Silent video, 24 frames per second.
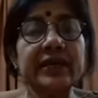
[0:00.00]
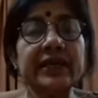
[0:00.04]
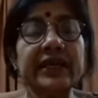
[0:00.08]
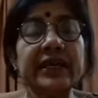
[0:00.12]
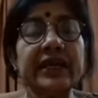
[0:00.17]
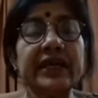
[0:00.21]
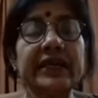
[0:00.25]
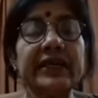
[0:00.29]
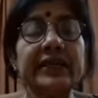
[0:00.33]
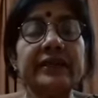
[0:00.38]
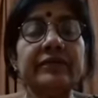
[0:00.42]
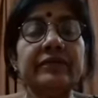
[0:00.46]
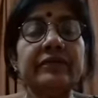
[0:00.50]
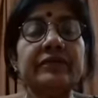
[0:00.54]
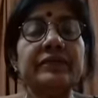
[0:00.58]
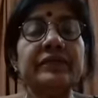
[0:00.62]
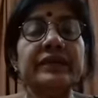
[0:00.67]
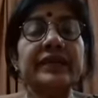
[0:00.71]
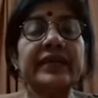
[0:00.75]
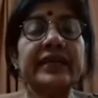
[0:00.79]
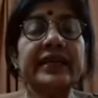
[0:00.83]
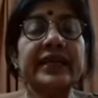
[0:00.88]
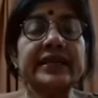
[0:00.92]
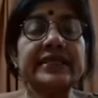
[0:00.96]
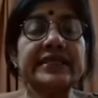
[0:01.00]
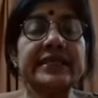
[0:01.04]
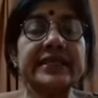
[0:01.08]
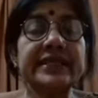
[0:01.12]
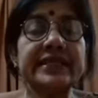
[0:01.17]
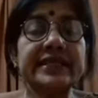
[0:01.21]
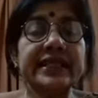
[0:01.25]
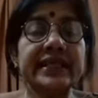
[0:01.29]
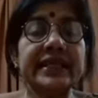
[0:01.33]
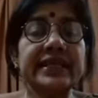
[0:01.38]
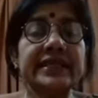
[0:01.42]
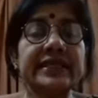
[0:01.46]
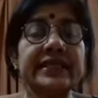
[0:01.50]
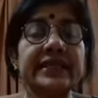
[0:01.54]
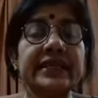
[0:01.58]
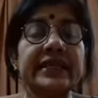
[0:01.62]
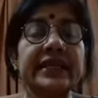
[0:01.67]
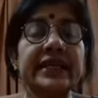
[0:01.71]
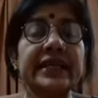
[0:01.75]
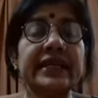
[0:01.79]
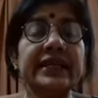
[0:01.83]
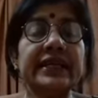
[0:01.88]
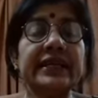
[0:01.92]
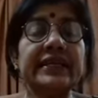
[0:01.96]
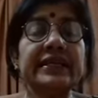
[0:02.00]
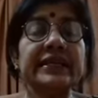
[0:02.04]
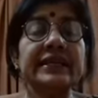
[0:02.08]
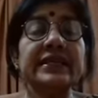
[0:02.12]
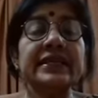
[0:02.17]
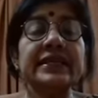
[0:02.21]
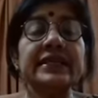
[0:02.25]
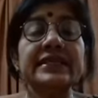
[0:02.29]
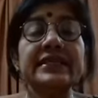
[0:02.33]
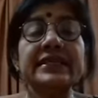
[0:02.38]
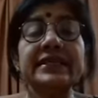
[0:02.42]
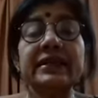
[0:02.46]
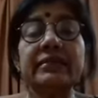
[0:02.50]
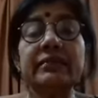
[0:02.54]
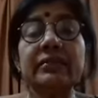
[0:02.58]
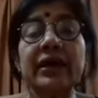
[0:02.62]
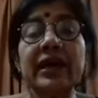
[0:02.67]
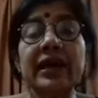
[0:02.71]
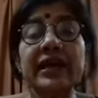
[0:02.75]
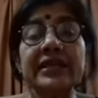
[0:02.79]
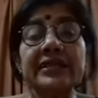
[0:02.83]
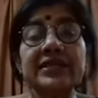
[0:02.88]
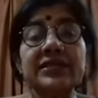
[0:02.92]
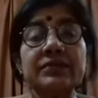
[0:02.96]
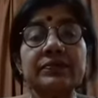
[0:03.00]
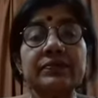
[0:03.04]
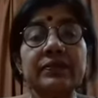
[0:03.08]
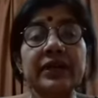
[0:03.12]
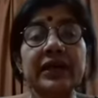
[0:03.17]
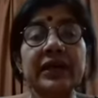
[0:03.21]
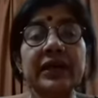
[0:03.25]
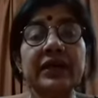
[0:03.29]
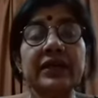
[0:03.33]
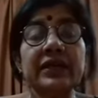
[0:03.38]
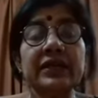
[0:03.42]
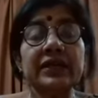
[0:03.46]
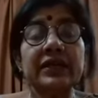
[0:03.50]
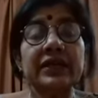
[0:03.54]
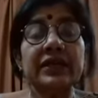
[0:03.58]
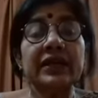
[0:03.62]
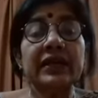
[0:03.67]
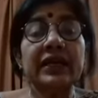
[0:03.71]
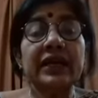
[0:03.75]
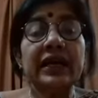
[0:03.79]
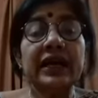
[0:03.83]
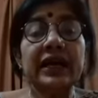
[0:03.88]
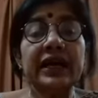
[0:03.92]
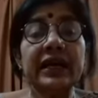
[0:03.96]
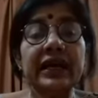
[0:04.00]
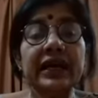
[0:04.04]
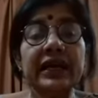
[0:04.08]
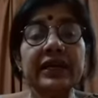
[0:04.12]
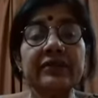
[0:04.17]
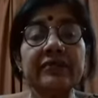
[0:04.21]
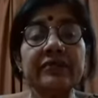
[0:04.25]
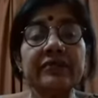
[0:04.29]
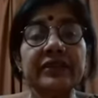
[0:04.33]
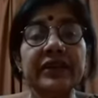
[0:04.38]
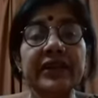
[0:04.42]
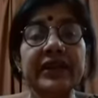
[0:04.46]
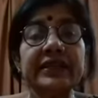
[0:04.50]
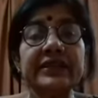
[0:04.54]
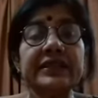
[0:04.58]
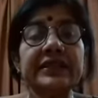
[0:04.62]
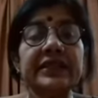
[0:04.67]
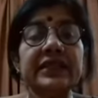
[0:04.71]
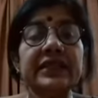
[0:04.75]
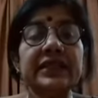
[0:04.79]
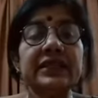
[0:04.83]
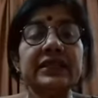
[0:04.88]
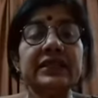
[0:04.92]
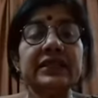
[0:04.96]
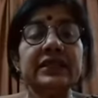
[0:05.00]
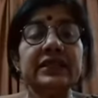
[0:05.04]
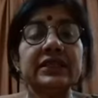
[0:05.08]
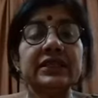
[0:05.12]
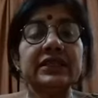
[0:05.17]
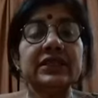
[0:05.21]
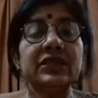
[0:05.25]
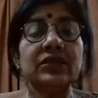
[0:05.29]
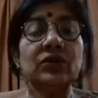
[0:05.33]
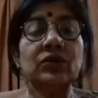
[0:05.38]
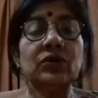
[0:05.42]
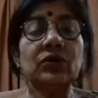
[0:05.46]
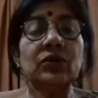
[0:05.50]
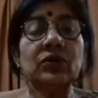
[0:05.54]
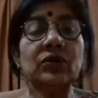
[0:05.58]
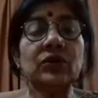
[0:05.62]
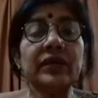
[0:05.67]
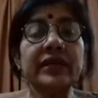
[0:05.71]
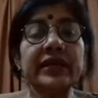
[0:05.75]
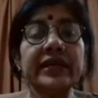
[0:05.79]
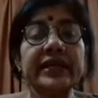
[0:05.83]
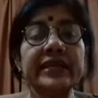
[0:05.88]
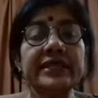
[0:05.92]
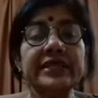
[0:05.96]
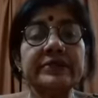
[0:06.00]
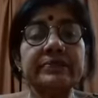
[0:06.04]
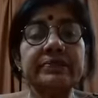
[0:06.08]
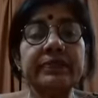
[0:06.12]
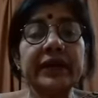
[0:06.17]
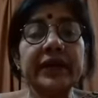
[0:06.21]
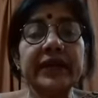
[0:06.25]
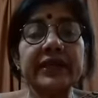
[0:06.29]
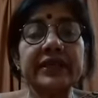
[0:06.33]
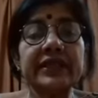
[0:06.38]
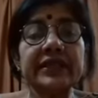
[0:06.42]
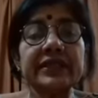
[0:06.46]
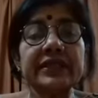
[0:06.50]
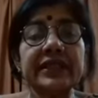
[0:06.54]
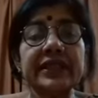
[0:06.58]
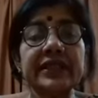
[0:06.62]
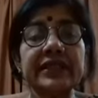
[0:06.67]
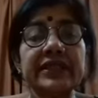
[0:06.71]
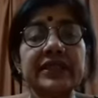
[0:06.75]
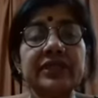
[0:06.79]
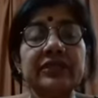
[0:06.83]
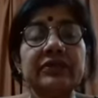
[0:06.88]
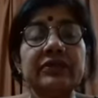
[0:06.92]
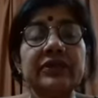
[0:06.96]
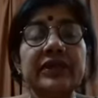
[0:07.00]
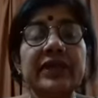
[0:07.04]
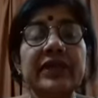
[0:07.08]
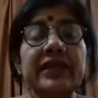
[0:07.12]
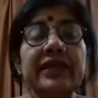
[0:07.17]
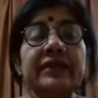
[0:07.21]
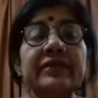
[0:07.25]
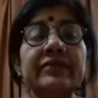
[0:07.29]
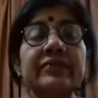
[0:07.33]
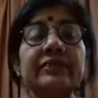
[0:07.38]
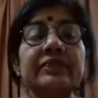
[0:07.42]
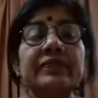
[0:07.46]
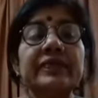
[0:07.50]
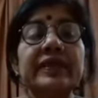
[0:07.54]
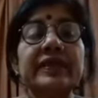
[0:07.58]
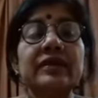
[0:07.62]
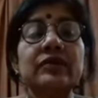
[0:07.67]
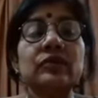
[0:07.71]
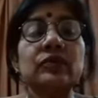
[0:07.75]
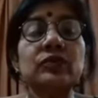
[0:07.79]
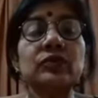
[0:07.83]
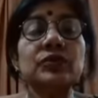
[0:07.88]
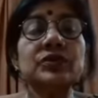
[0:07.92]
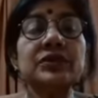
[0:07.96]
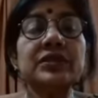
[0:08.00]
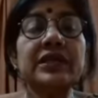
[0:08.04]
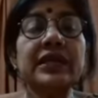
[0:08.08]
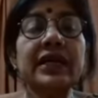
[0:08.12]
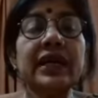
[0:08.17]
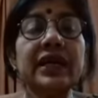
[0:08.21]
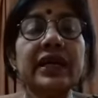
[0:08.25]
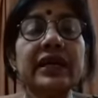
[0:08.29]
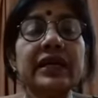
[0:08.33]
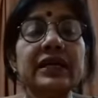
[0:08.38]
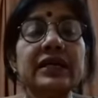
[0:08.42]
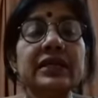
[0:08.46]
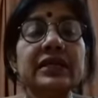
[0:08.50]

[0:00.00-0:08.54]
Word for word: करना है कैसे चेंज करना है समाज में हर व्यक्ति को रेस्पेक्ट देते हुए उसका